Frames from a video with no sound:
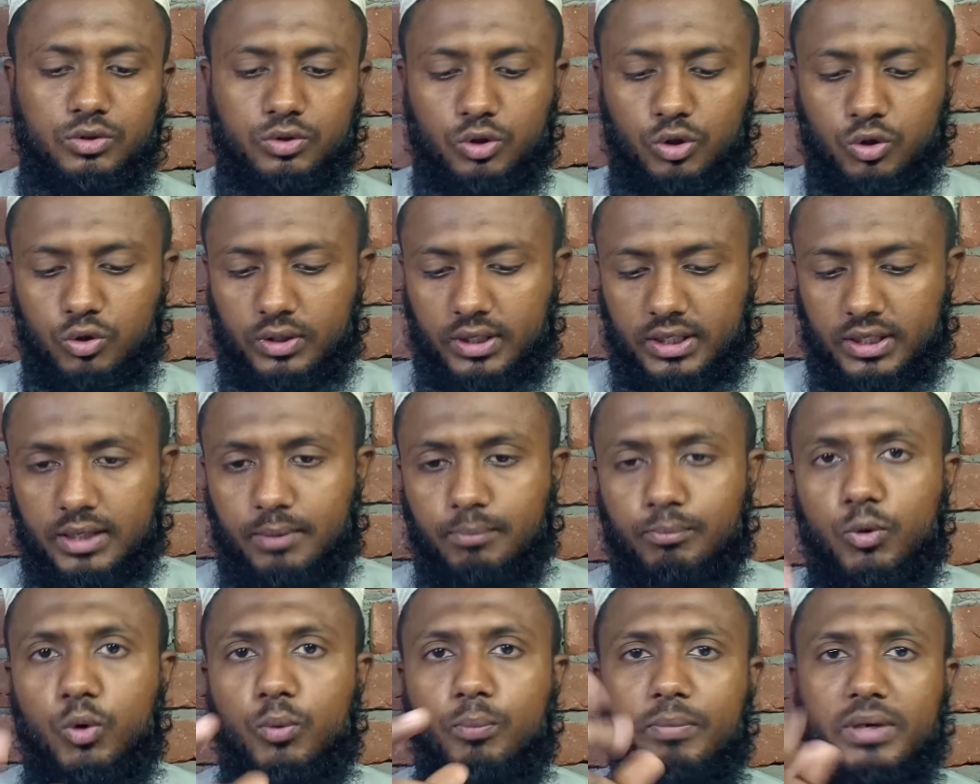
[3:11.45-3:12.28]
তখন একটা
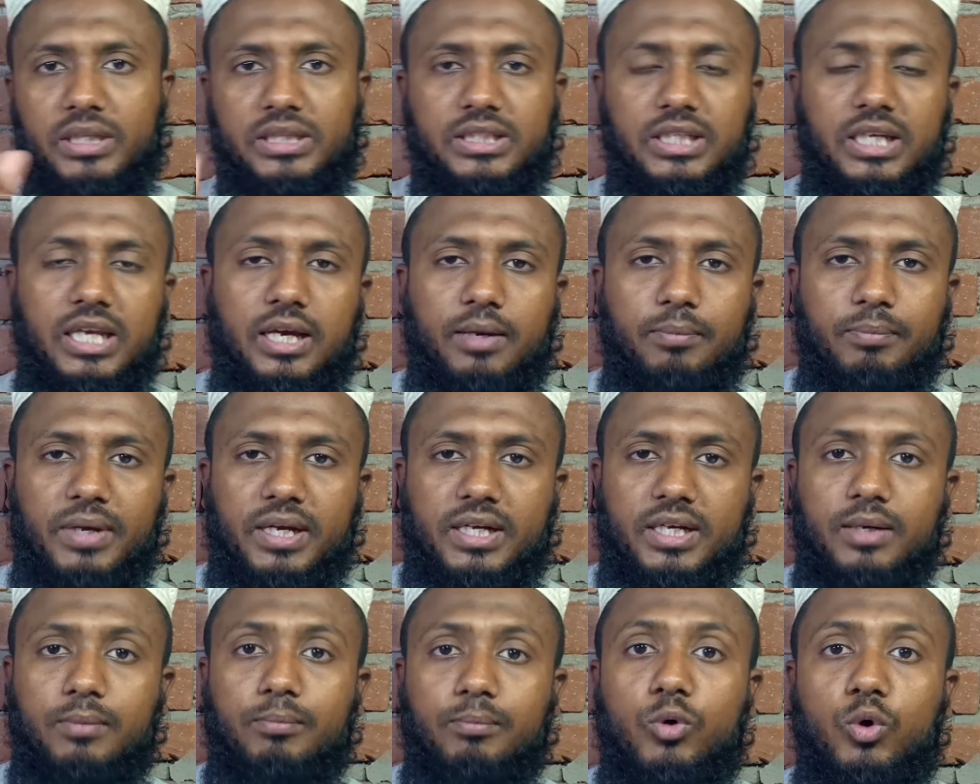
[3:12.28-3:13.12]
মোমবাতি লাগবে
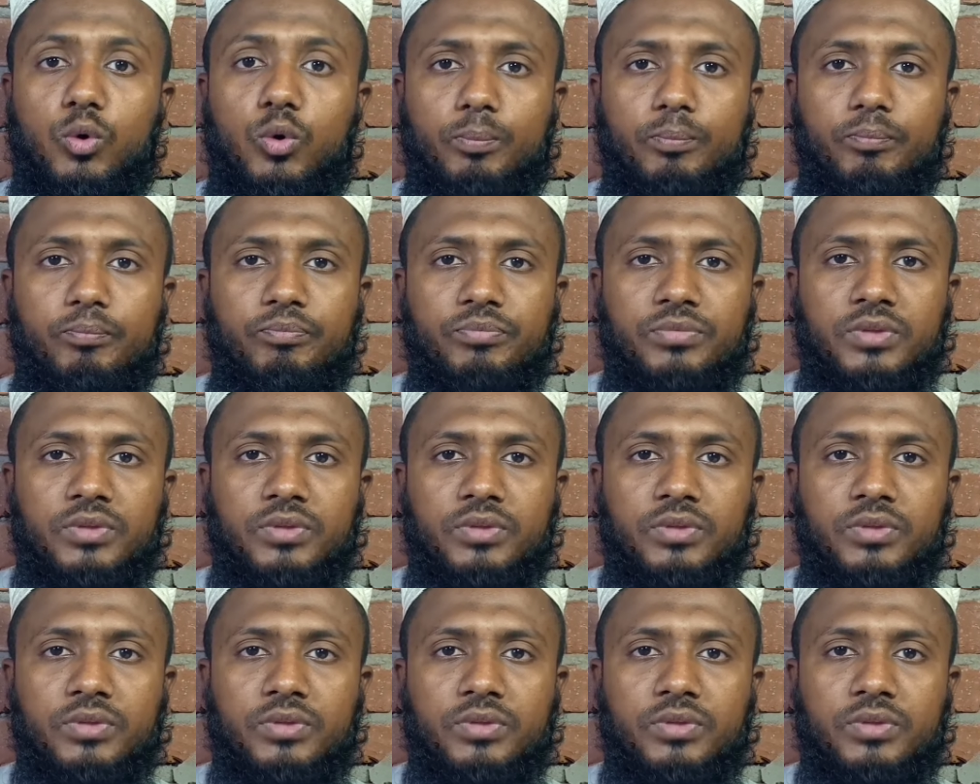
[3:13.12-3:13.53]
একটা মোম